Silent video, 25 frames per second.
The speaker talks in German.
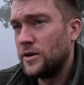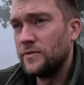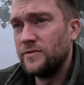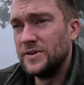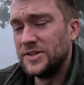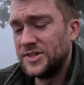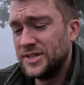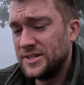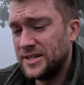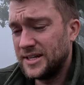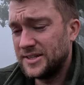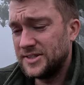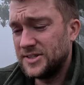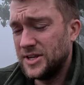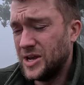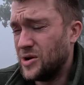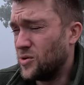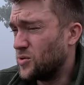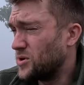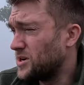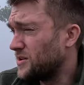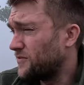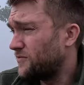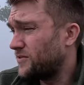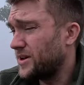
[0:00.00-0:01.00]
Wir sind jetzt
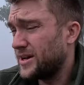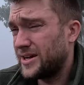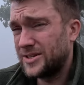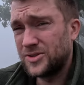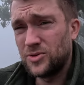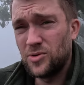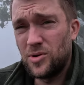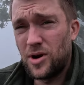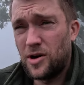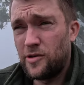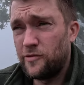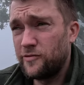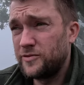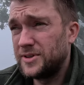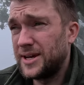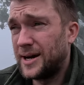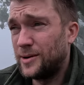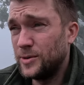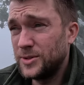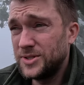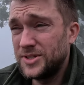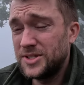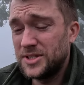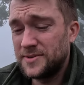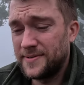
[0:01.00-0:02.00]
hier ungefähr so auf
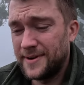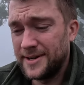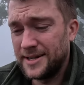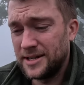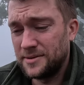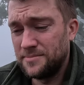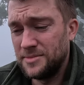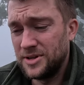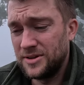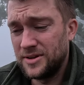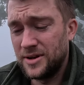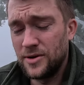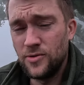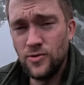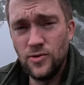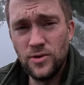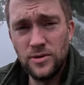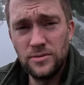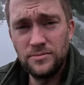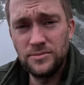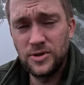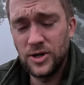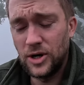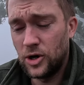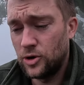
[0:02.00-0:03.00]
1200 Meter
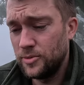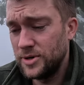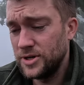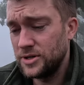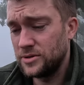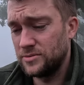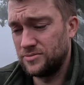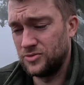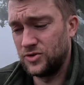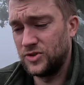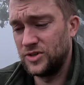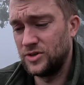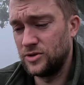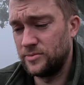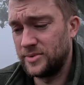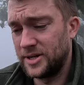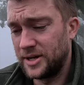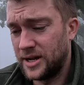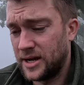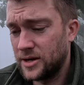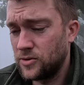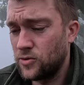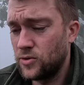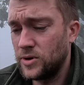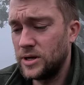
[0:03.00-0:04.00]
Höhe, glaube ich. Müsste ich nochmal
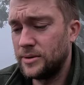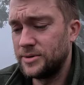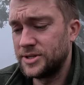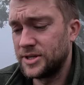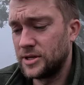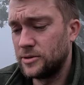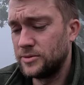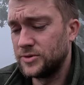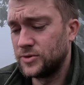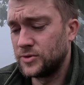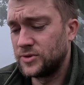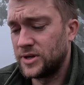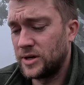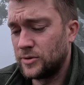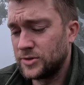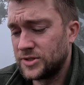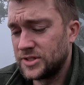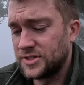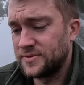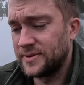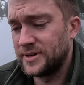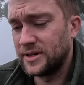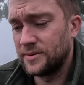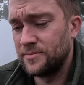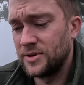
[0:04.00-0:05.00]
nachgucken, aber ich glaube so
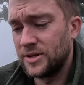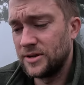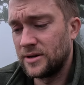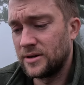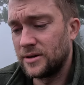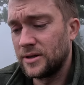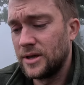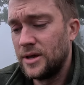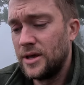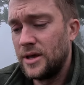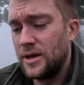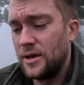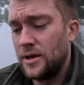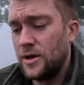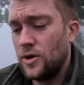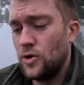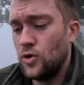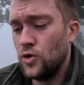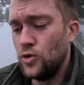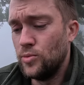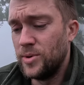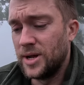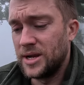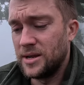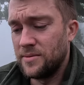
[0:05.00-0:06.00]
1200 Meter
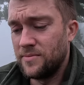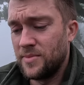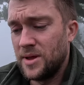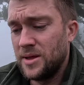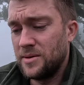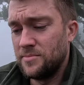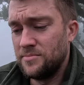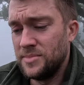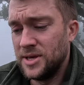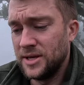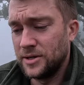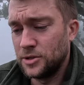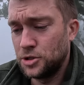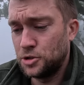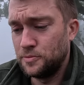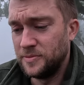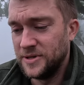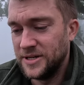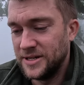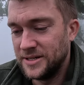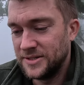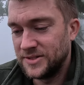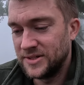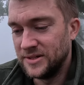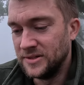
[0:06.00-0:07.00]
über dem
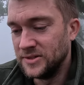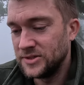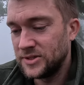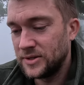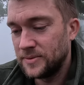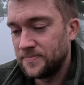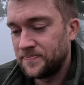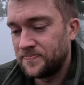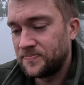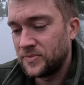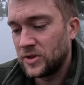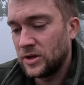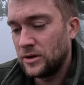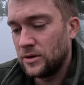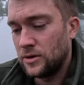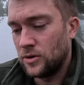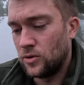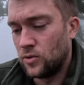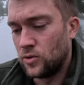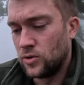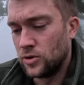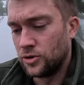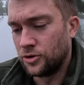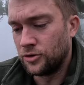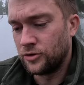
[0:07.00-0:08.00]
Meeresspiegel sind es.
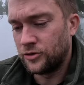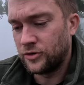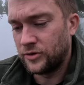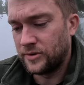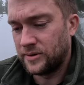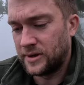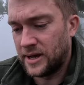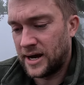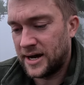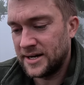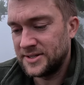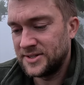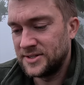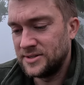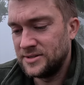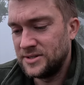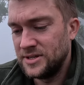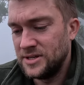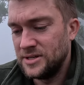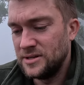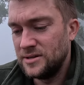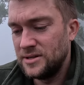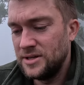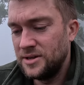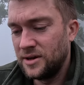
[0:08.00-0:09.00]
Und da sind
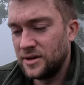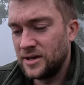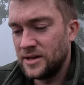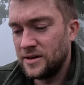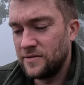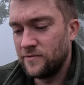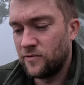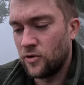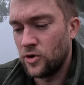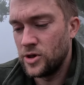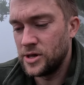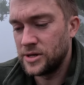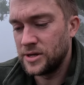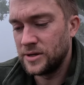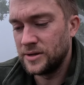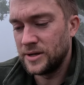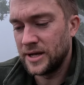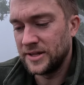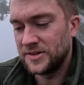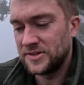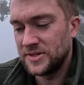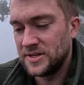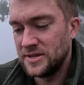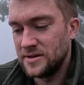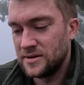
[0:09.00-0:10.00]
die niedrigen Wolken
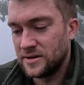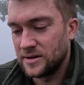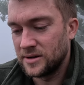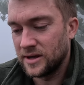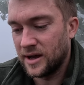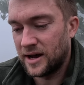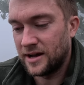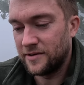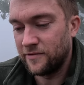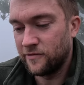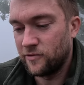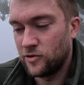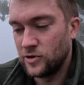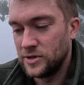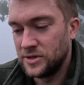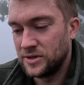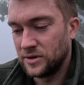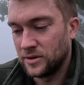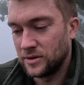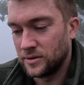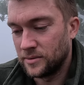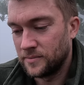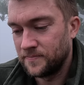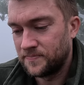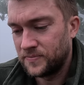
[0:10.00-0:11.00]
jetzt hier gerade voll
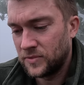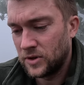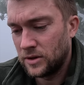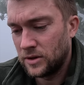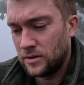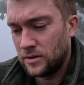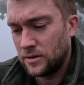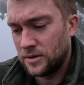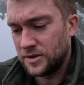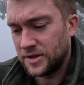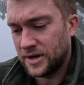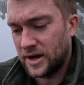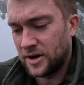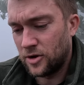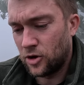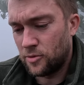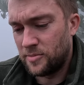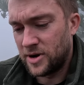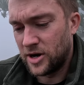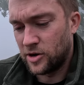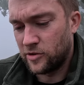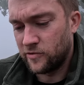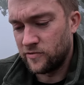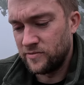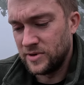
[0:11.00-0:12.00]
drin. Ich kann auch
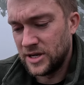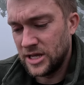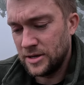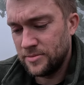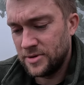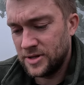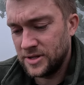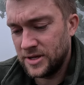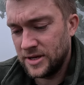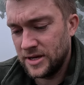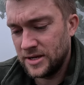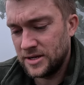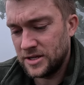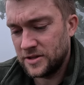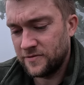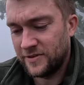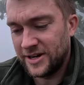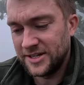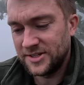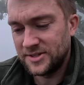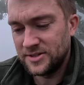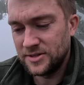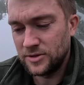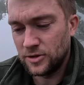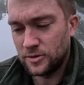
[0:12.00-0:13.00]
mal auf Nebel gehen. Ich
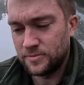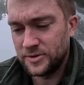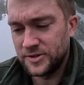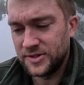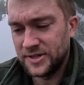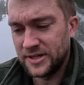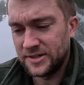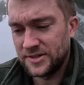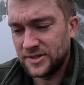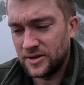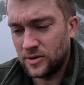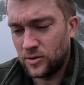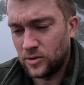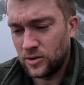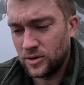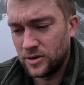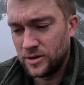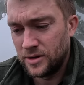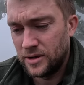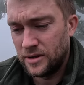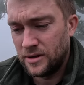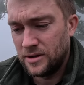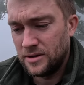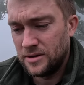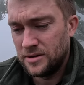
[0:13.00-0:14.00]
weiß nicht, ob es jetzt auch
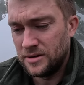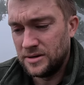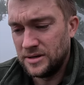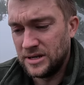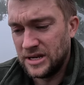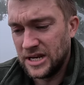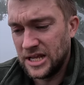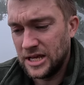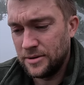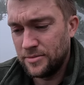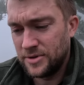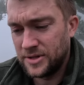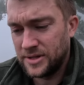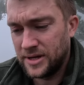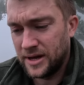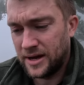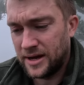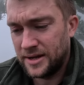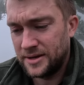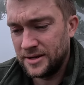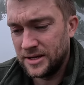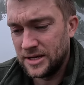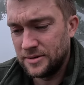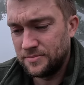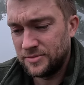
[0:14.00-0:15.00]
Nebel
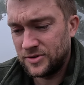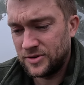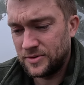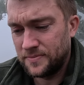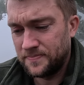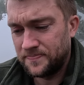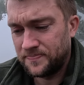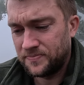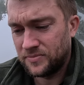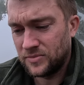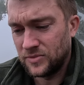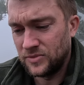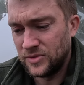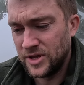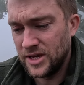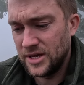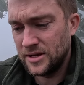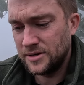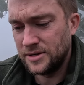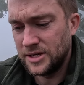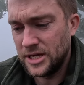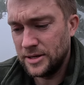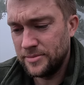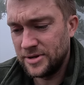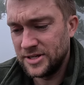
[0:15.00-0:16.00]
gerade gibt.
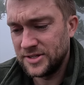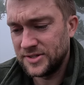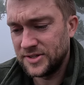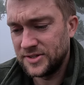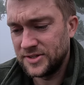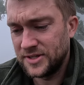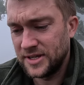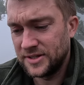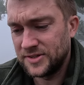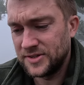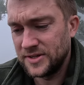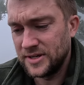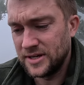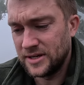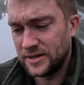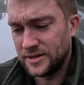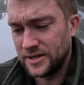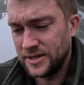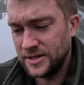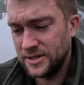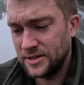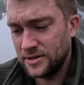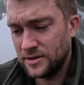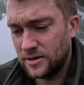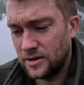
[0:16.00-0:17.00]
Nee, Nebel ist es jetzt eher
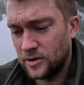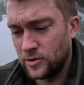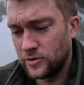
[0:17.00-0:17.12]
nicht.